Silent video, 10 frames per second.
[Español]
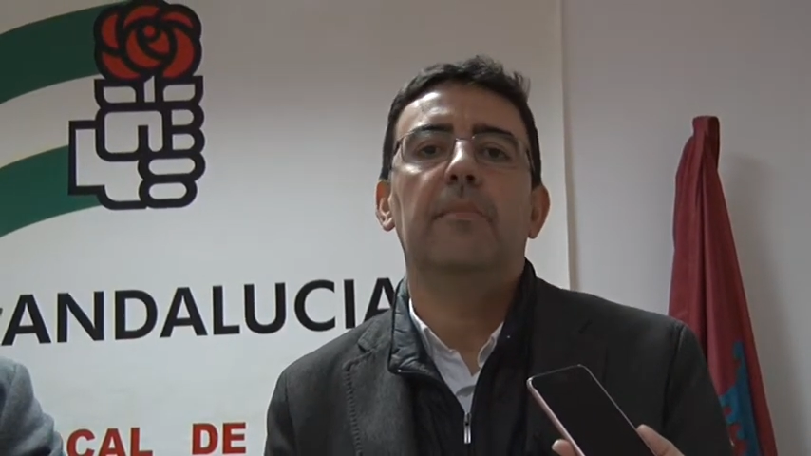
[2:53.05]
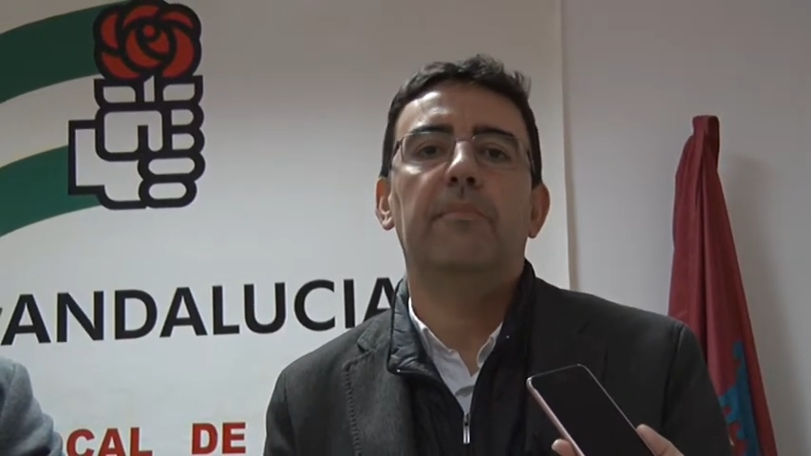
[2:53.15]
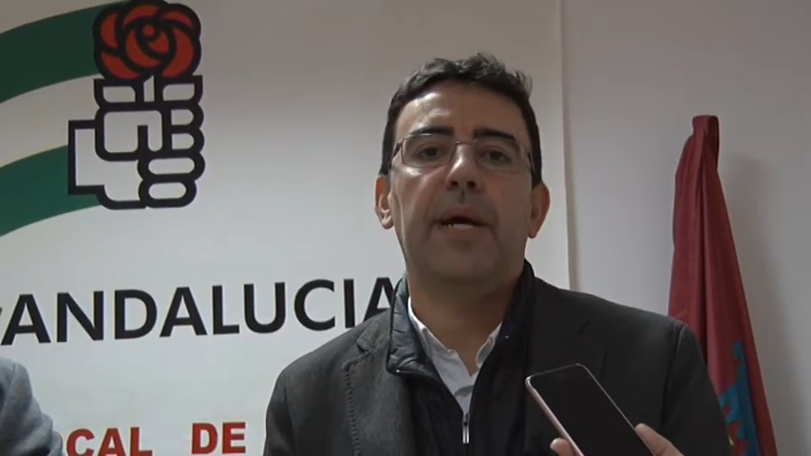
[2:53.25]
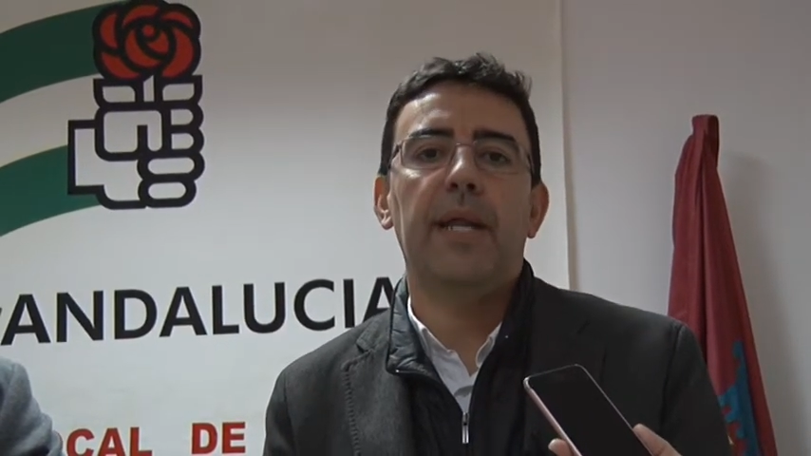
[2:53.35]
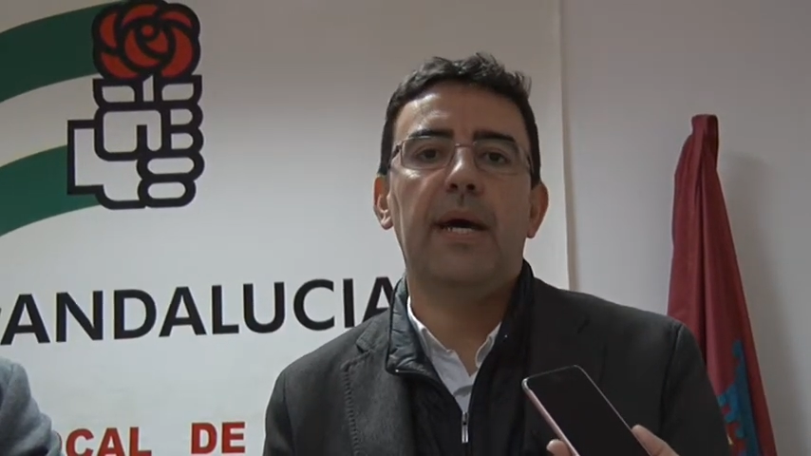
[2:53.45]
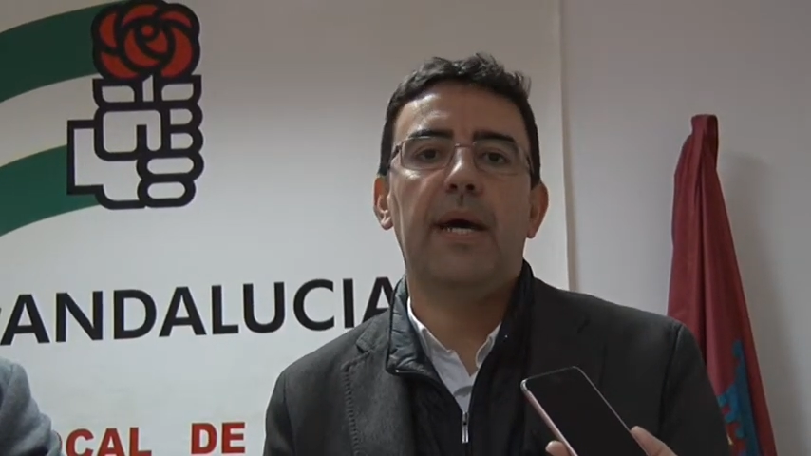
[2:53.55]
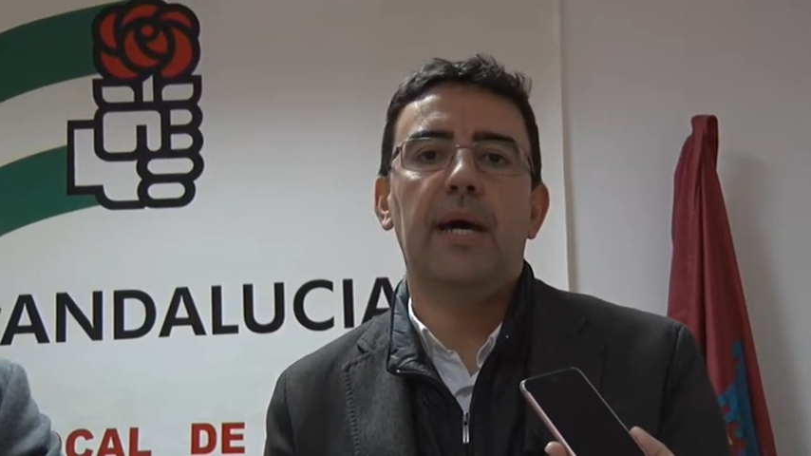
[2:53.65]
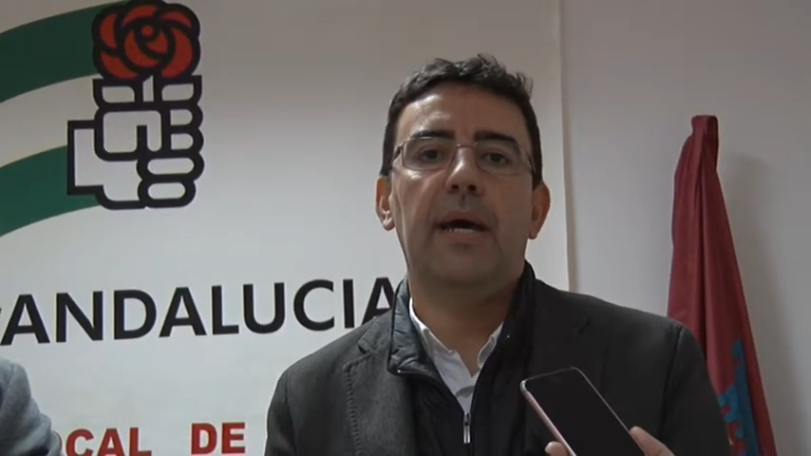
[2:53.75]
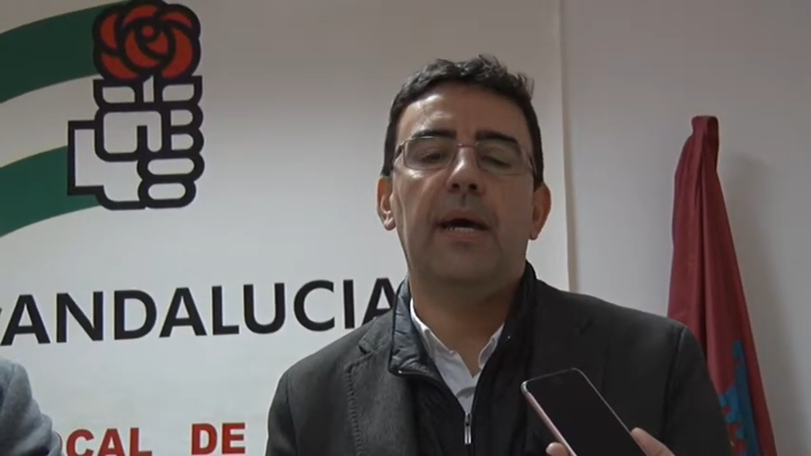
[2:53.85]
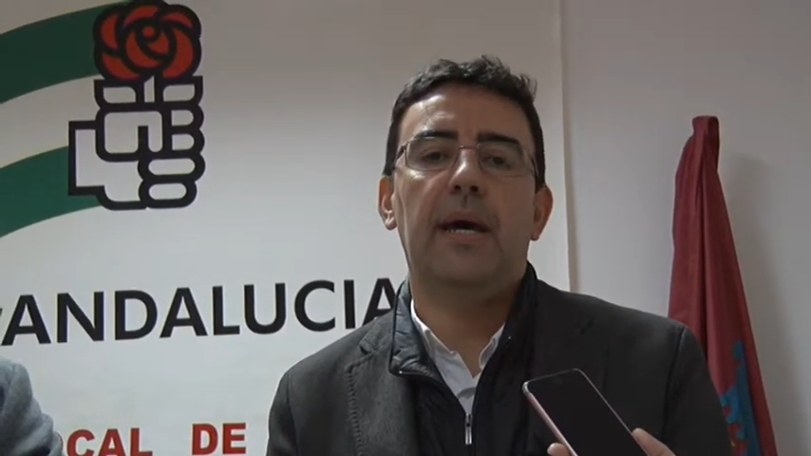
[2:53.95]

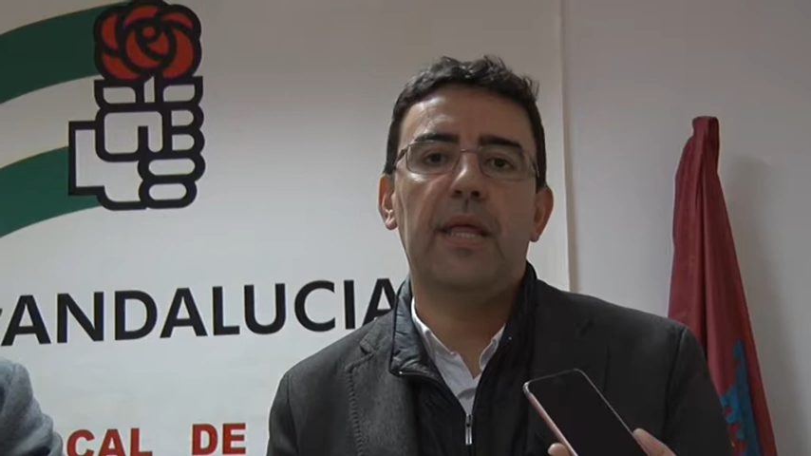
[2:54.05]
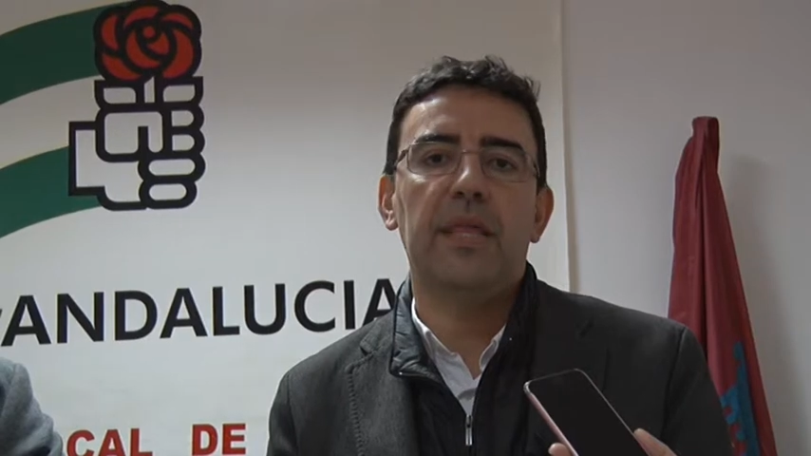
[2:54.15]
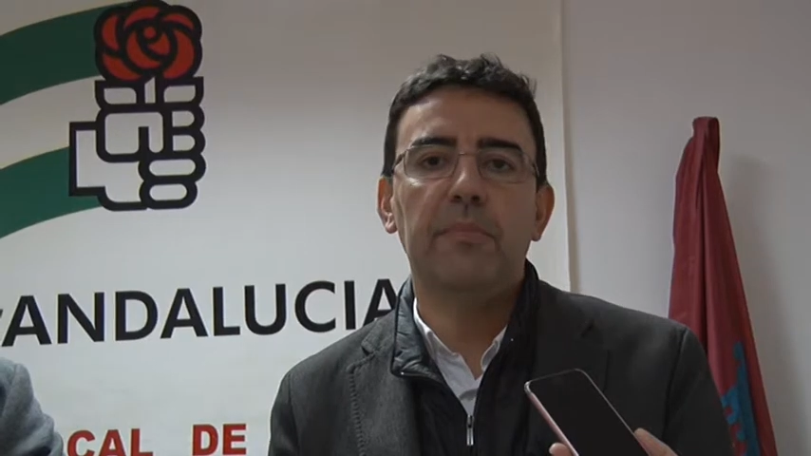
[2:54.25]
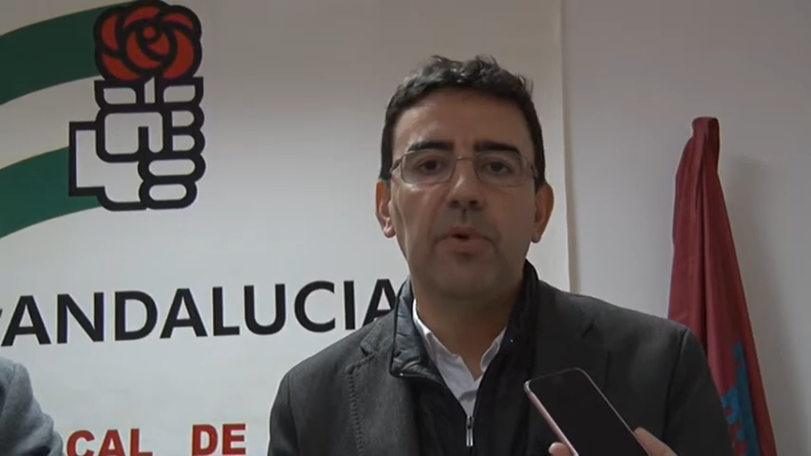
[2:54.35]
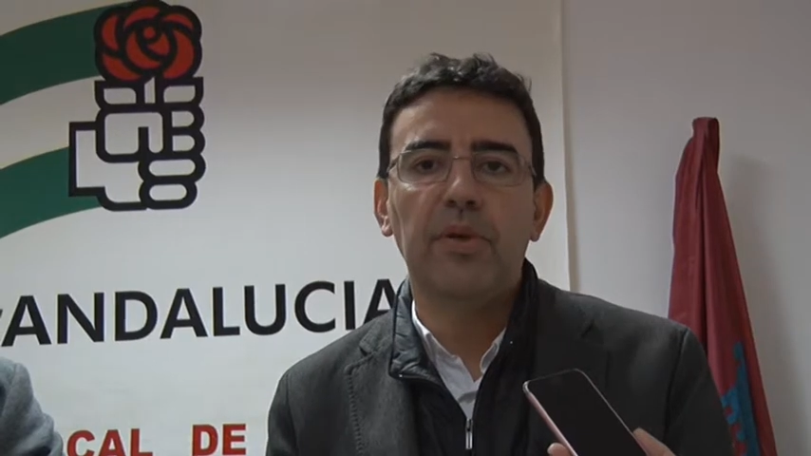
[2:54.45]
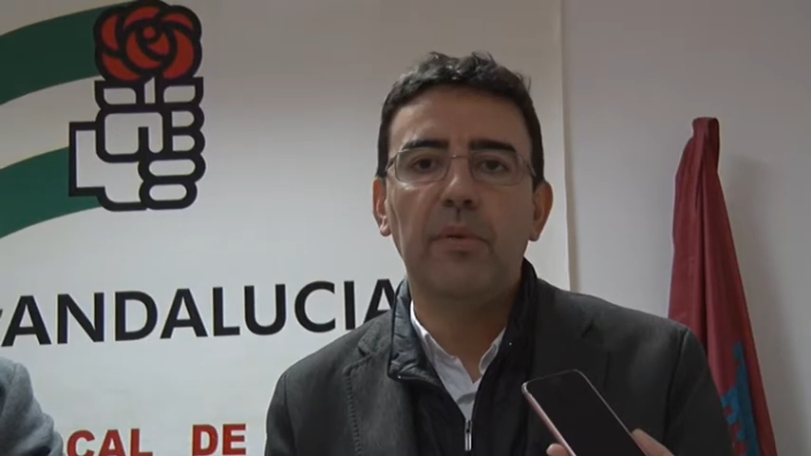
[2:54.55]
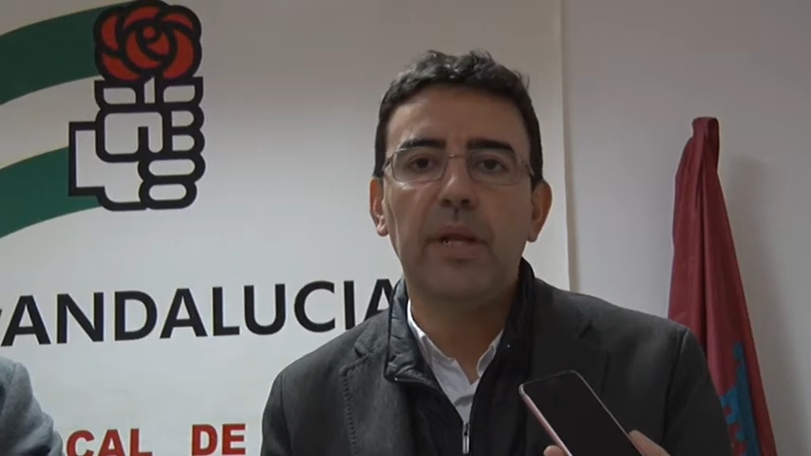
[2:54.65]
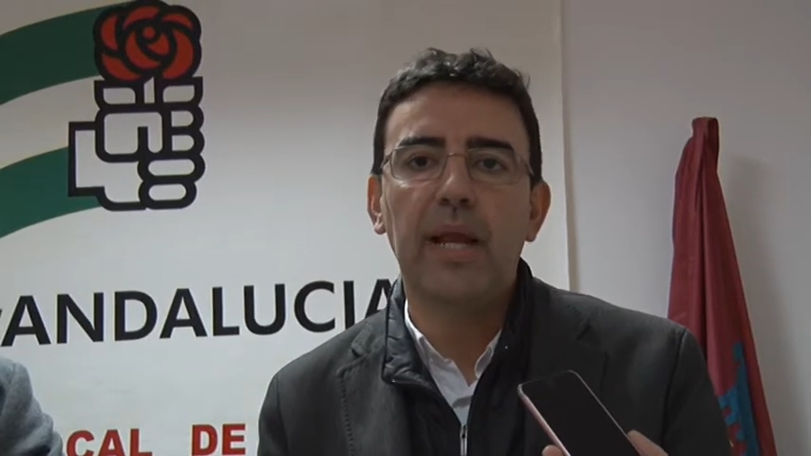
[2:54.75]
para hacer posible